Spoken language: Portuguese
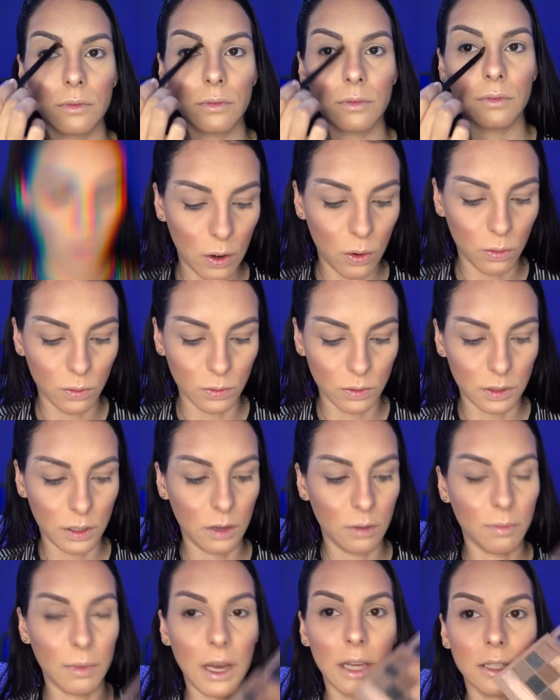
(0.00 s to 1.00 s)

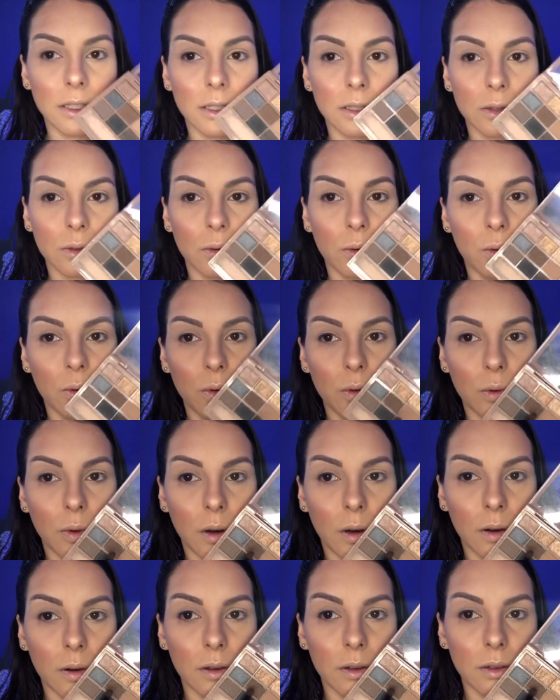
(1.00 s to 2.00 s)
Marronzinho mais escuro,
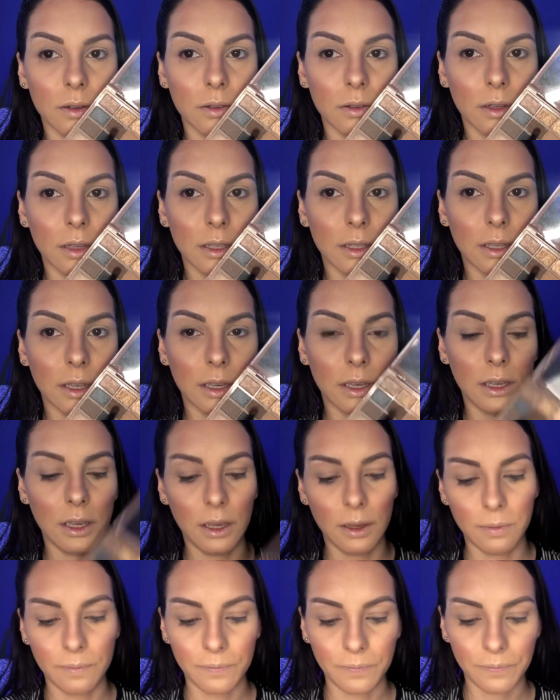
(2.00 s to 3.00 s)
ó, esse
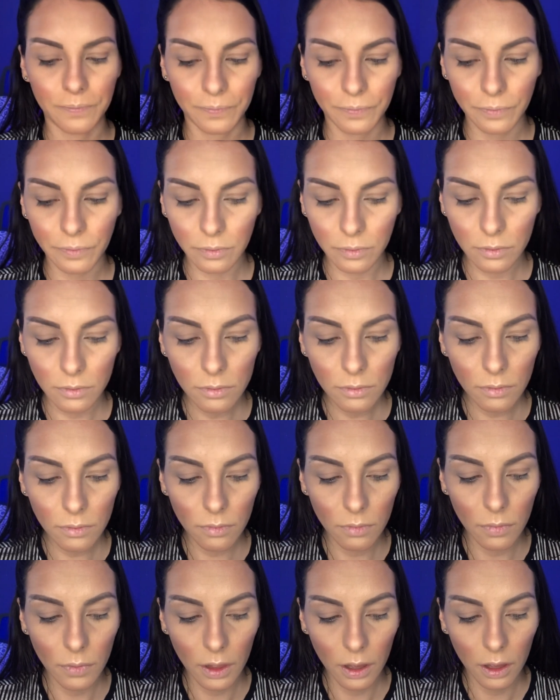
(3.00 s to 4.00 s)
aqui.
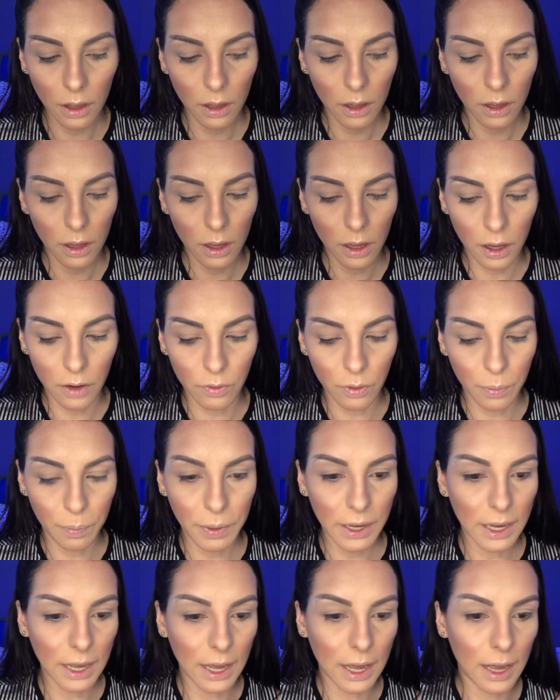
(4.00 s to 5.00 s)
Eu vou
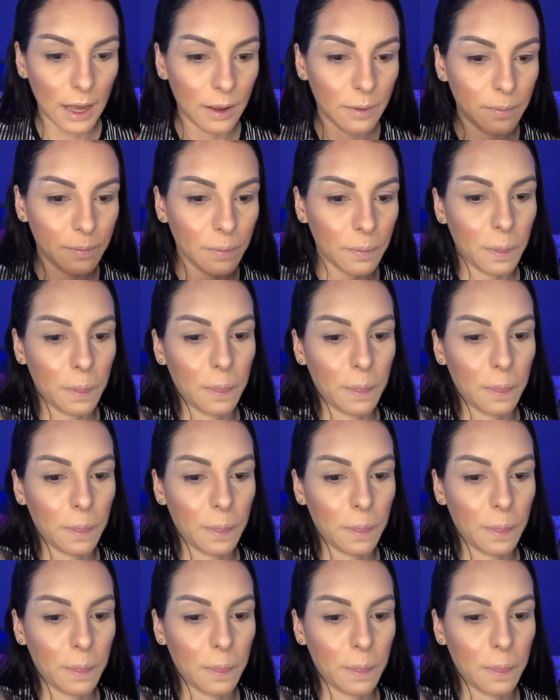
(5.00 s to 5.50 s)
pegar